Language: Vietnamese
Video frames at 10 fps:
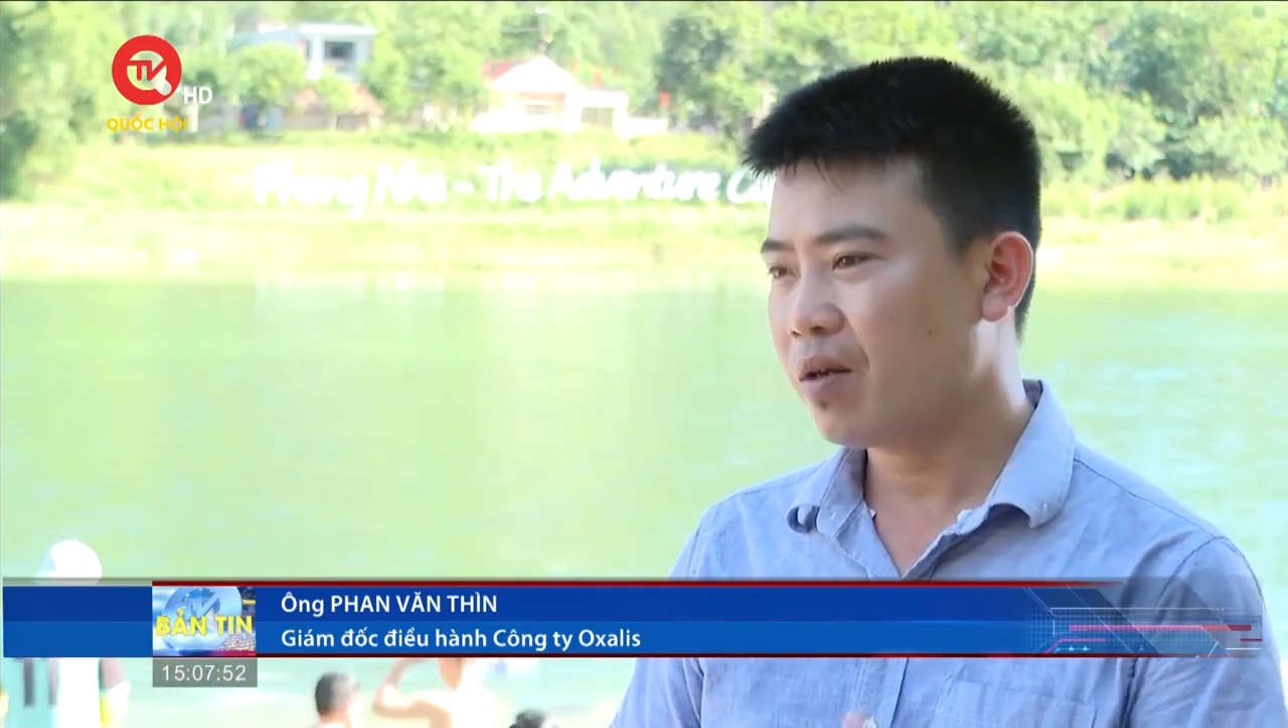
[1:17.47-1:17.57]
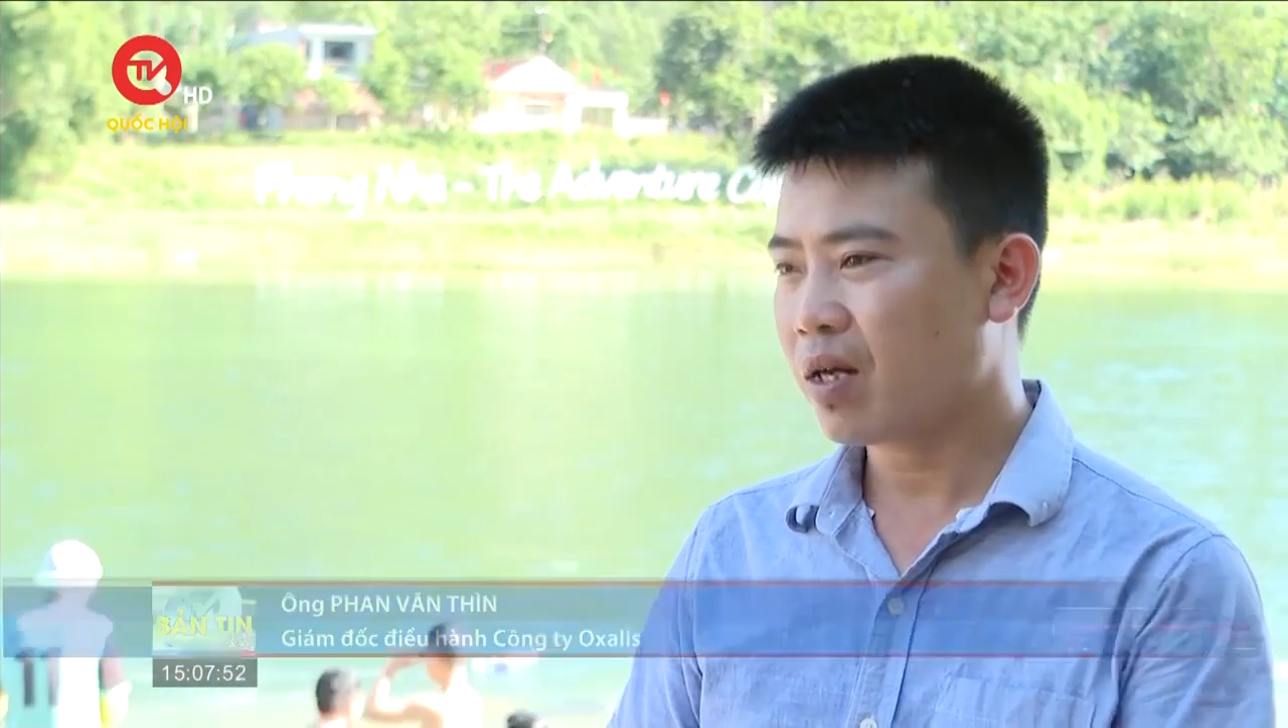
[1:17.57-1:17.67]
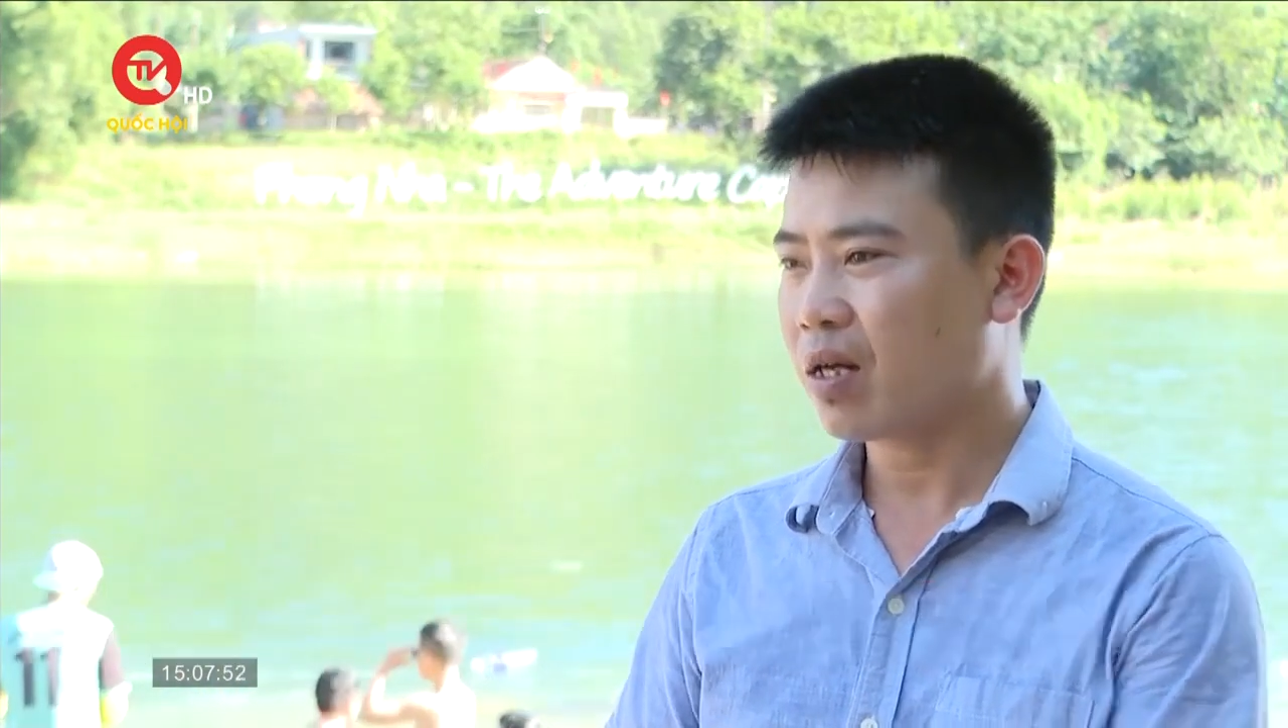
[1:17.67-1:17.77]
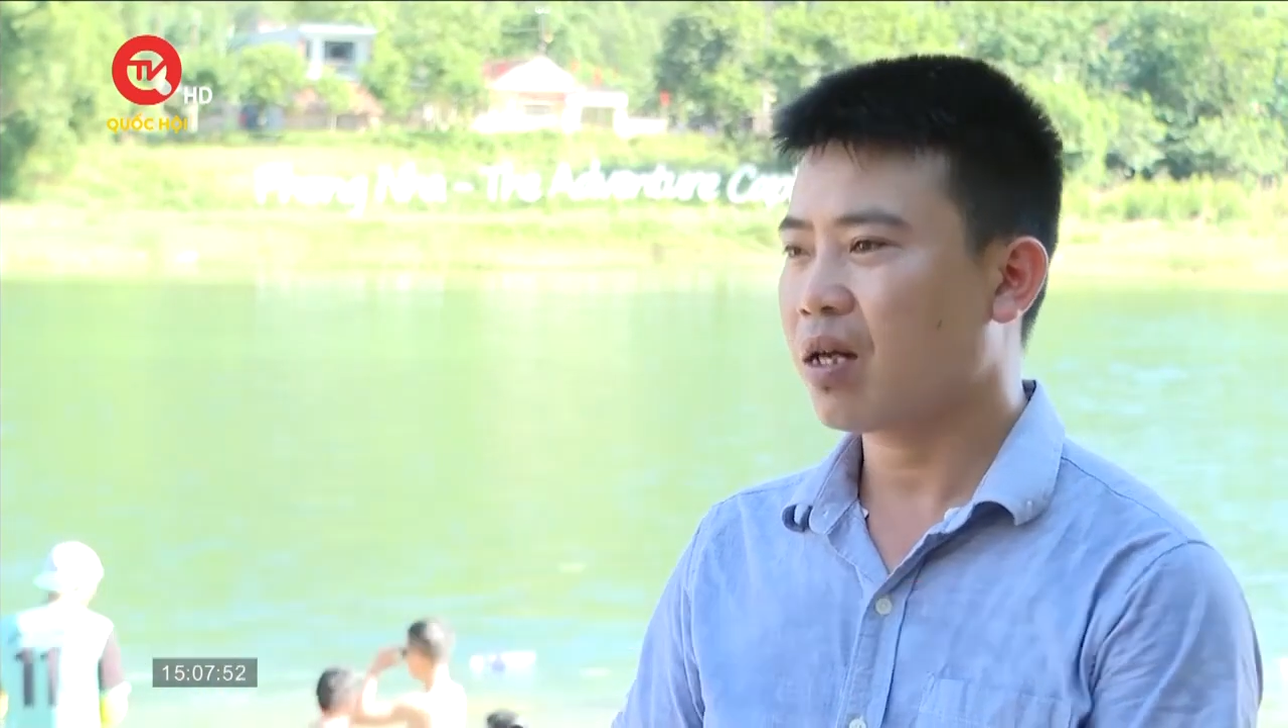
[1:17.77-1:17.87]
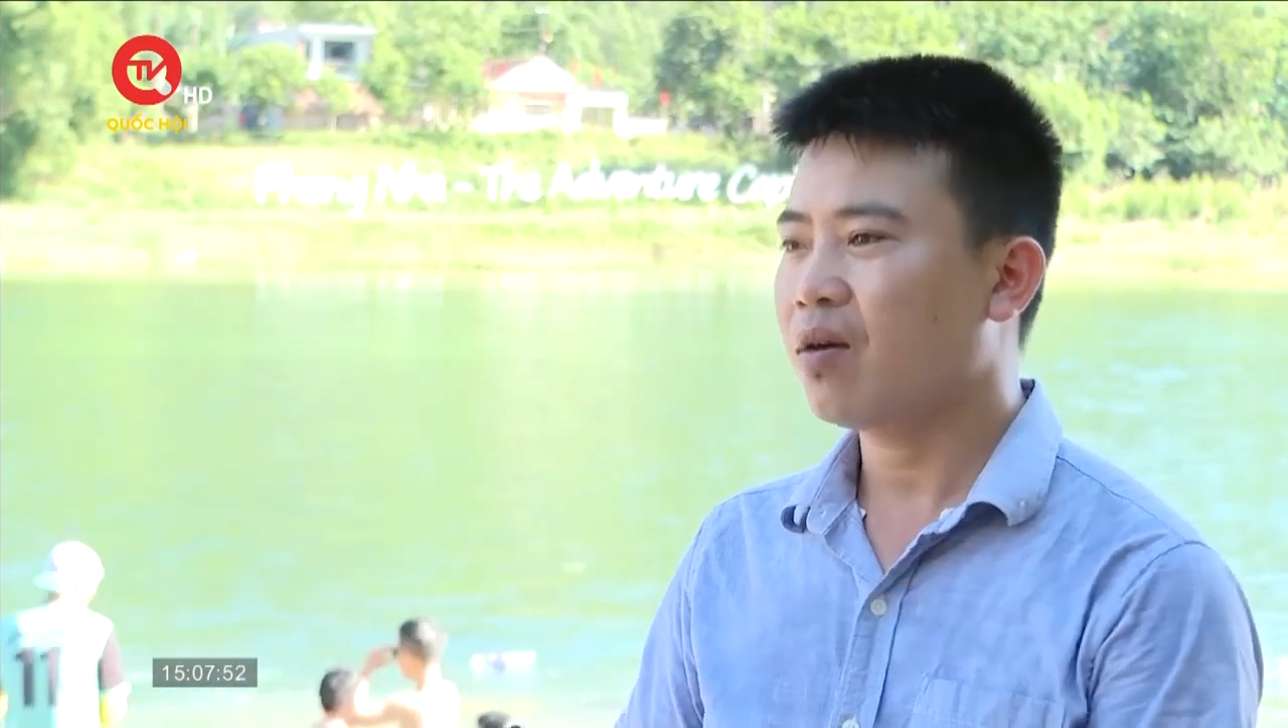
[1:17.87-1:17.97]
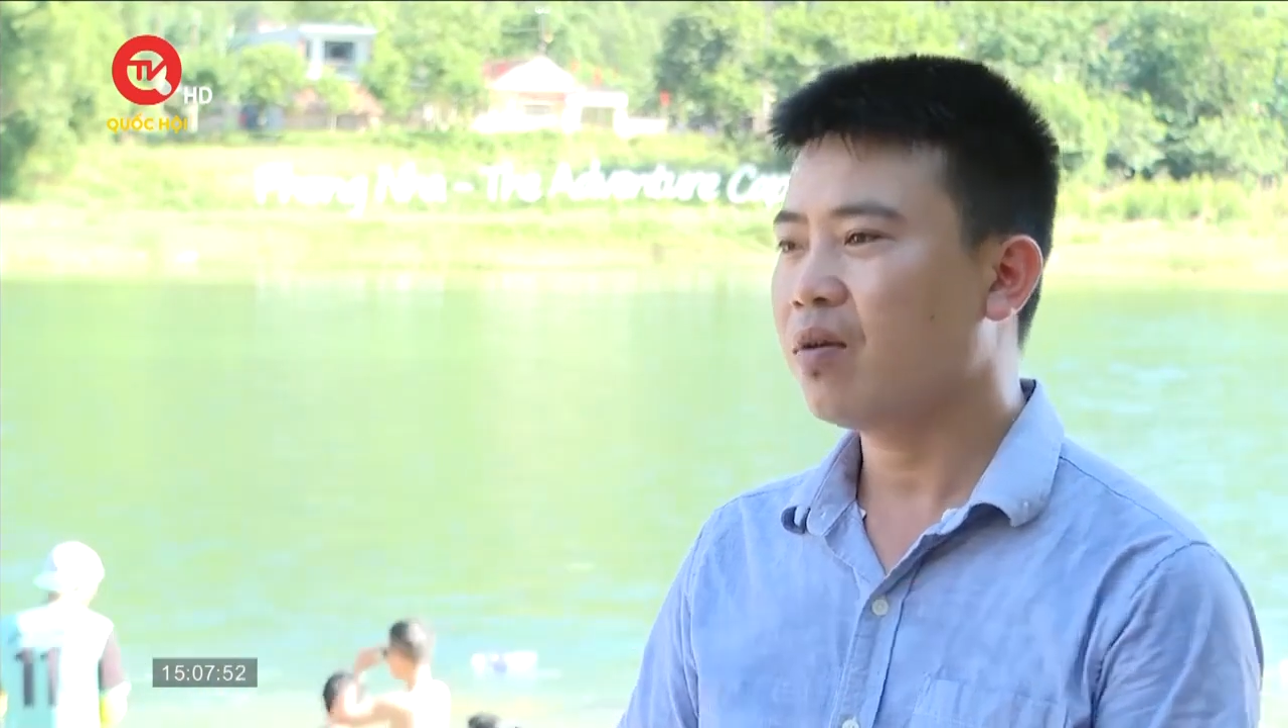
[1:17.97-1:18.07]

cho các cháu